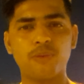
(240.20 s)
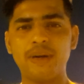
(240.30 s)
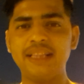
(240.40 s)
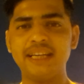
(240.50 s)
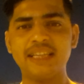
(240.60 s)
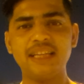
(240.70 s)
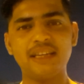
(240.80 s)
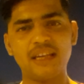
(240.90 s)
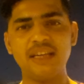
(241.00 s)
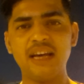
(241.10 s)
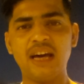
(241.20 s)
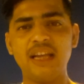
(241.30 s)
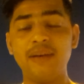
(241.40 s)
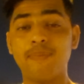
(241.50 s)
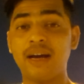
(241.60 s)
दुबई देखने नहीं आ
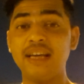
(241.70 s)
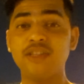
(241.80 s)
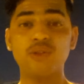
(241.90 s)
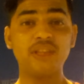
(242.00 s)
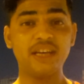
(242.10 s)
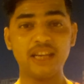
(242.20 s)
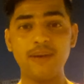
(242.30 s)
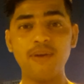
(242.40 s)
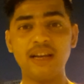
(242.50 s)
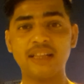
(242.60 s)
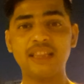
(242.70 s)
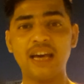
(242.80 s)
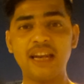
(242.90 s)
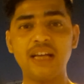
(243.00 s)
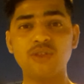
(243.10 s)
रहे भाई जो देखने में
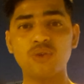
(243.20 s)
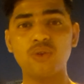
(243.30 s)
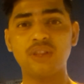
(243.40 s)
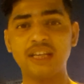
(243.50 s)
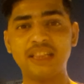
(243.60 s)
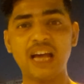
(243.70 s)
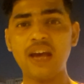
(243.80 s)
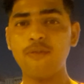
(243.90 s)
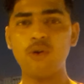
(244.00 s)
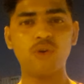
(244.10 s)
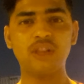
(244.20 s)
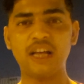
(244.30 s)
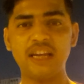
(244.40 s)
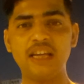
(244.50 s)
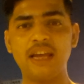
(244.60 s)
लगता है ना जो दिखता है वो
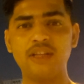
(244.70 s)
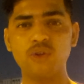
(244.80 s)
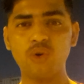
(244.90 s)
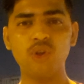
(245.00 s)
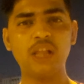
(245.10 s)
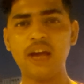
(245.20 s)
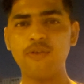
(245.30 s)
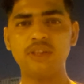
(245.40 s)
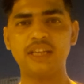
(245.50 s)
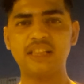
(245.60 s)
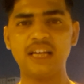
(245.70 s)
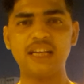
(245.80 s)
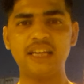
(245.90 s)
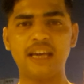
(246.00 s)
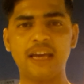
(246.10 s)
होता नहीं है जो होता है वो दिखता
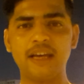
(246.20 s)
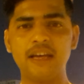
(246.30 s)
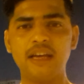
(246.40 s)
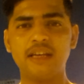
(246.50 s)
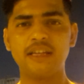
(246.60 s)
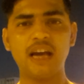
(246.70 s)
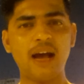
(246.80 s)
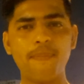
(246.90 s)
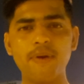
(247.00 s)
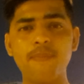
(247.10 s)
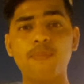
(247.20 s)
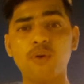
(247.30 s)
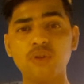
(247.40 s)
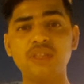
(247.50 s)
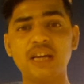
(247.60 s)
नहीं है यहाँ पे
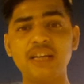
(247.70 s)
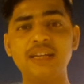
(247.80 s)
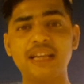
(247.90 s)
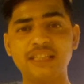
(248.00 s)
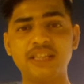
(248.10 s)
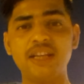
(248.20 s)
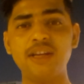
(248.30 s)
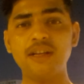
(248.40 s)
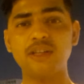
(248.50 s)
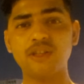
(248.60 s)
बहुत सारी टेंशनें